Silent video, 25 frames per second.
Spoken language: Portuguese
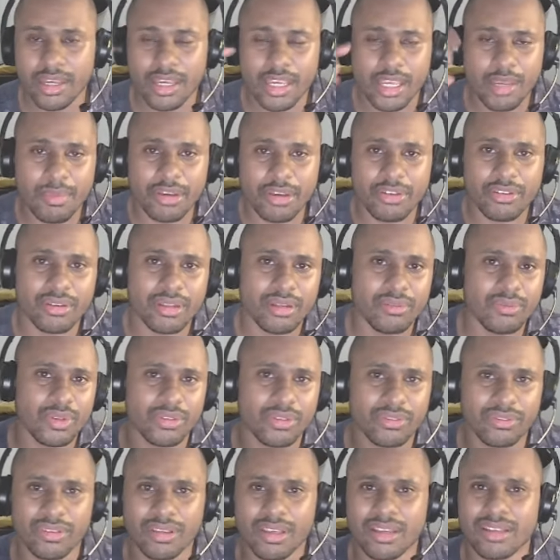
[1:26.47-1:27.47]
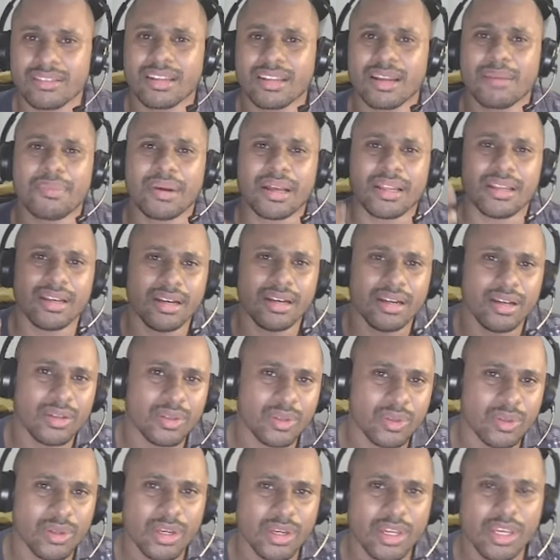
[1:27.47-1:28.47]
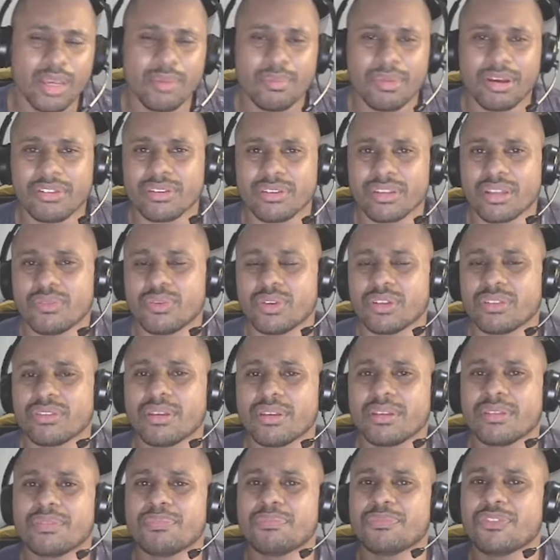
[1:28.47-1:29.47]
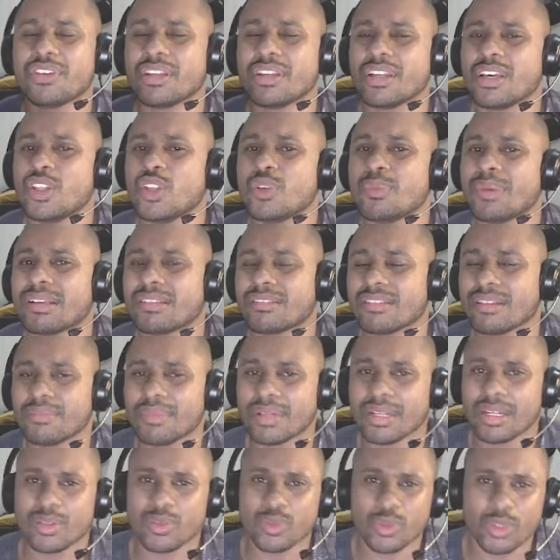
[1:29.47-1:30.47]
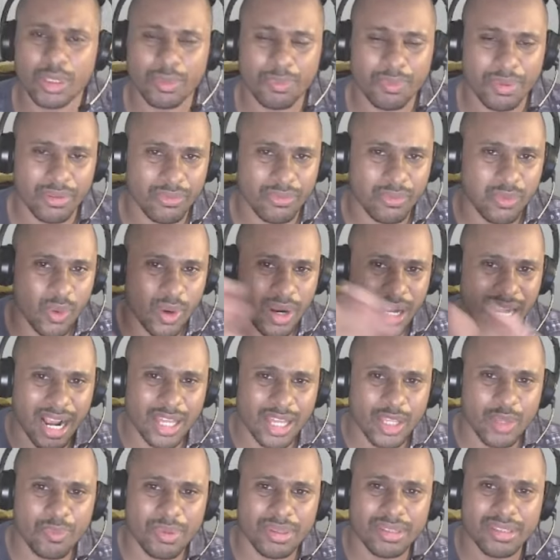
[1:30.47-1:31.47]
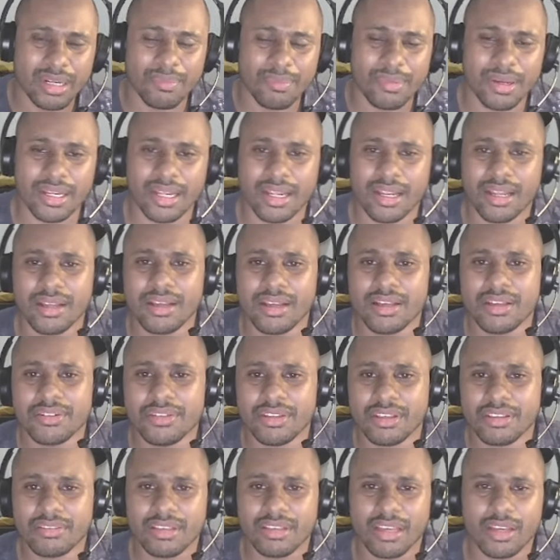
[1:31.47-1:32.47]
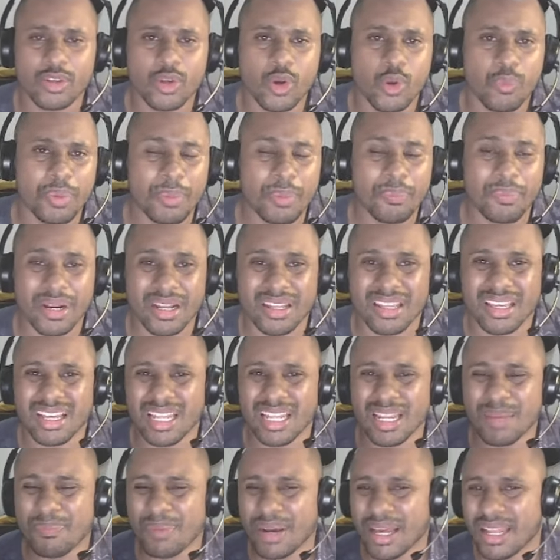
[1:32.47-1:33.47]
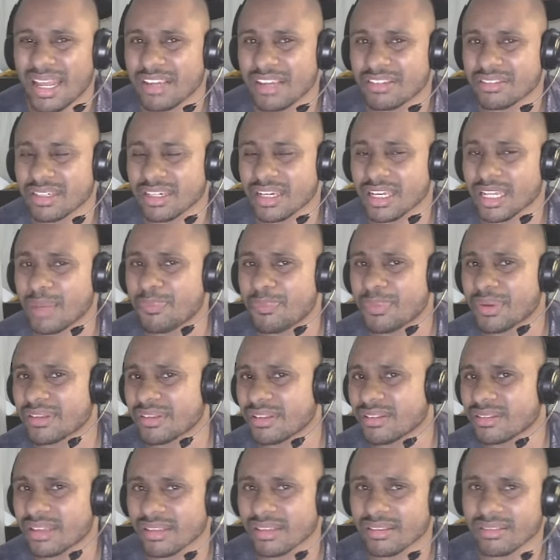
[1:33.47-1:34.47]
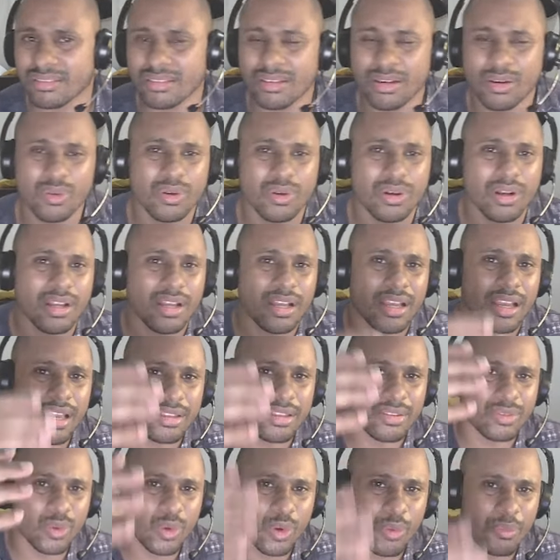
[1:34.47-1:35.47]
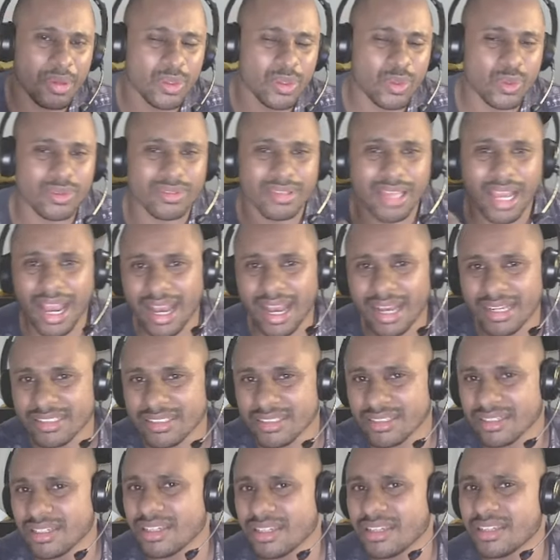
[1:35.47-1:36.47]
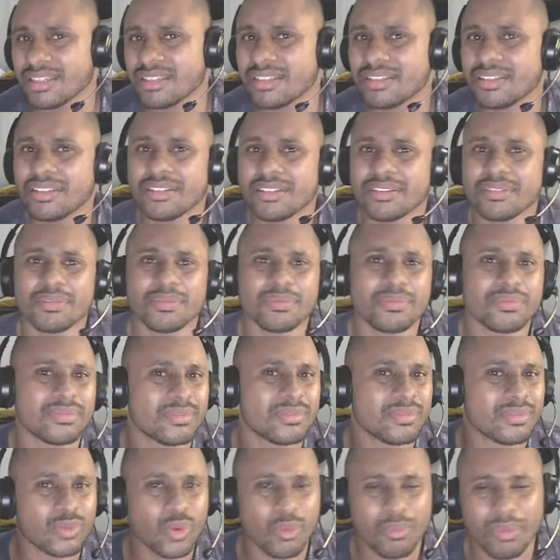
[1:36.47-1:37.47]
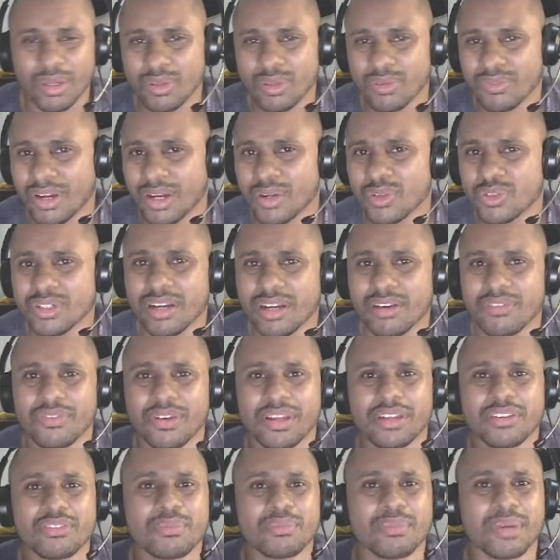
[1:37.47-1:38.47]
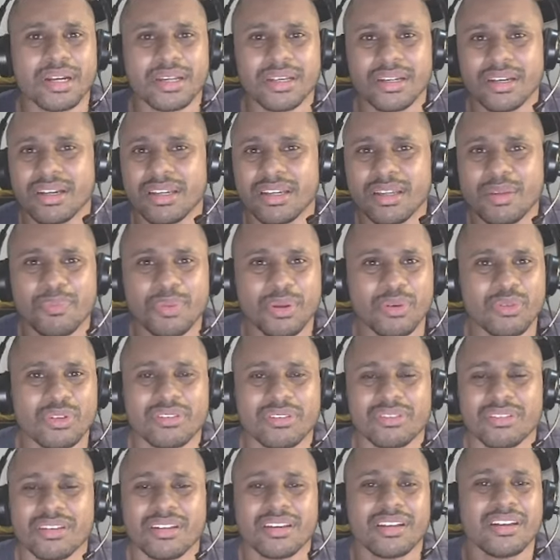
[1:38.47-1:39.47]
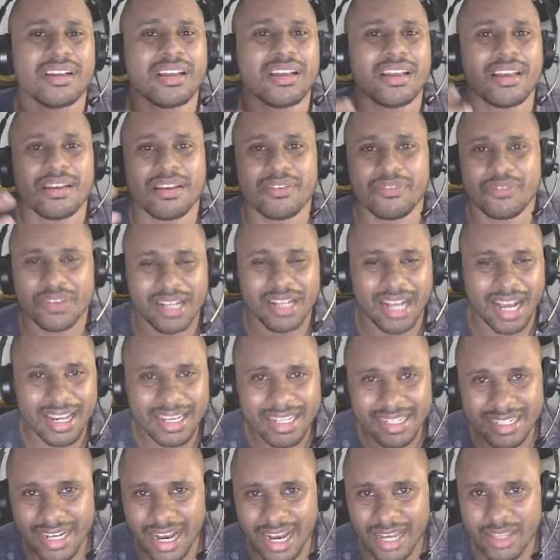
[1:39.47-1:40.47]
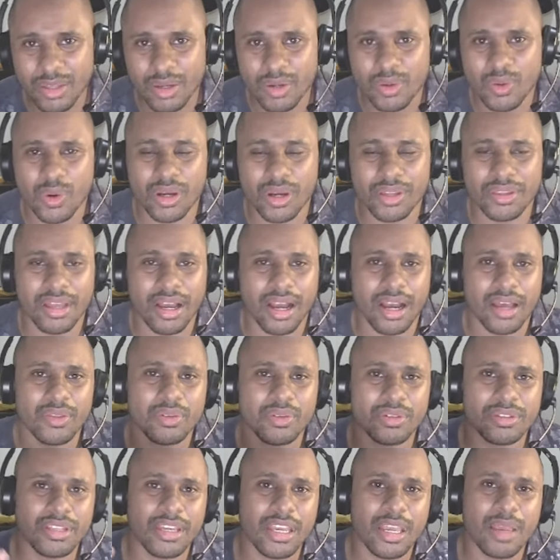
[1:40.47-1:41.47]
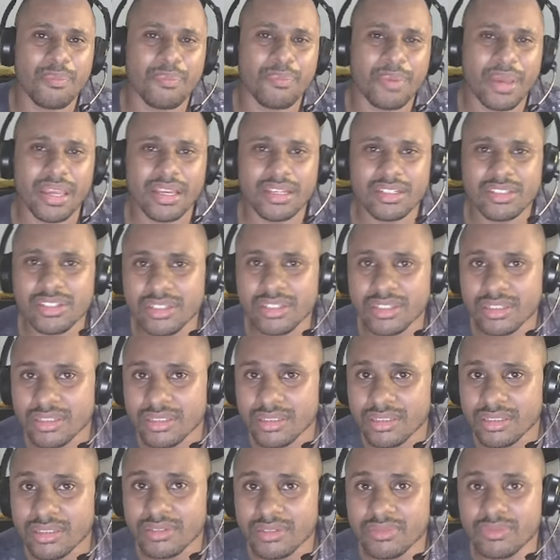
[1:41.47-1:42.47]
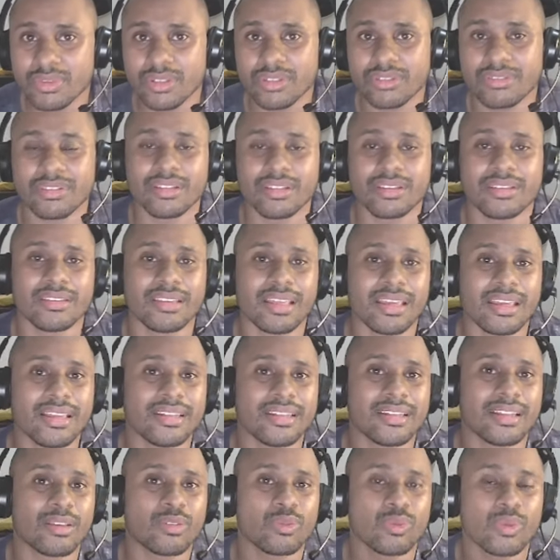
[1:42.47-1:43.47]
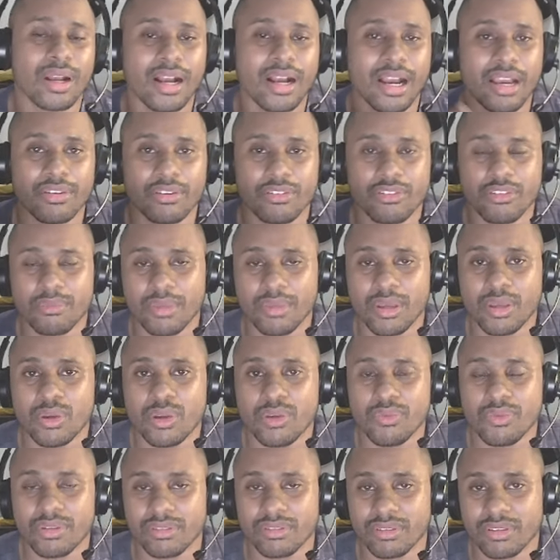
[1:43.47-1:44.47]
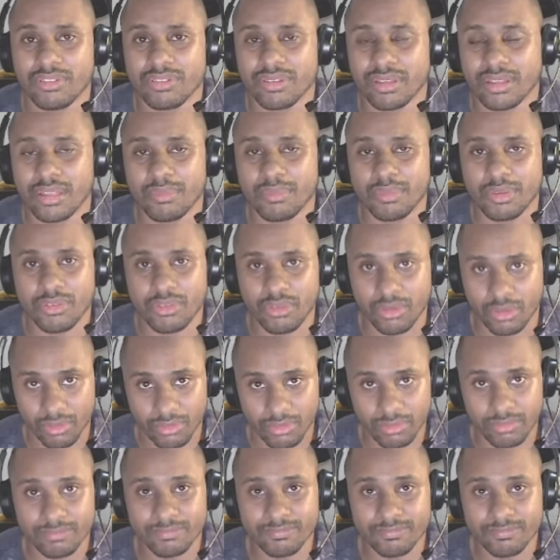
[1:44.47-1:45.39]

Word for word: Imagina você trabalhando, imagina você tirando uma semana toda para focado para trabalhar nesse I.O., preparando aquela palestra, aquela apresentação, é, dormindo tarde e tomando vários cafés de manhã ali para você é, ficar ligado, acordado e de repente você tem na sua caixa de e-mail que você está demitido.